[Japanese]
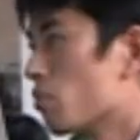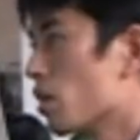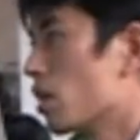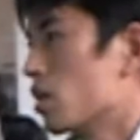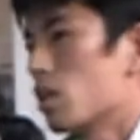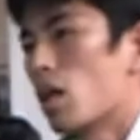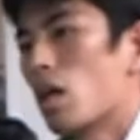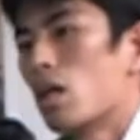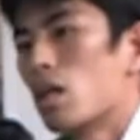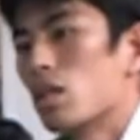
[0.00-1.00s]
まあ、何
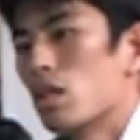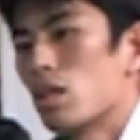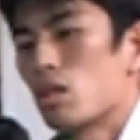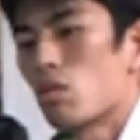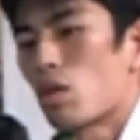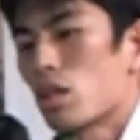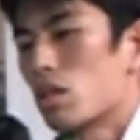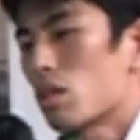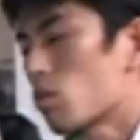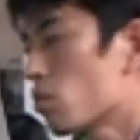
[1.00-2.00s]
ができるの
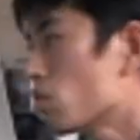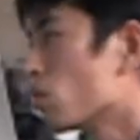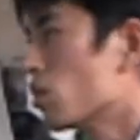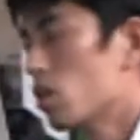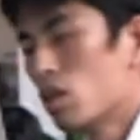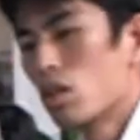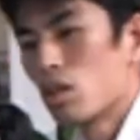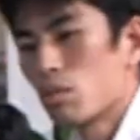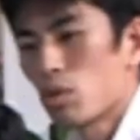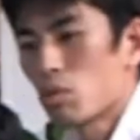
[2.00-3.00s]
かっていったところを
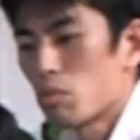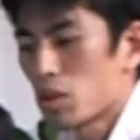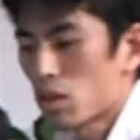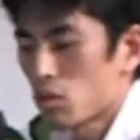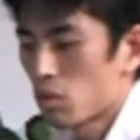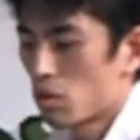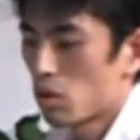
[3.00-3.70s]
まとめましたと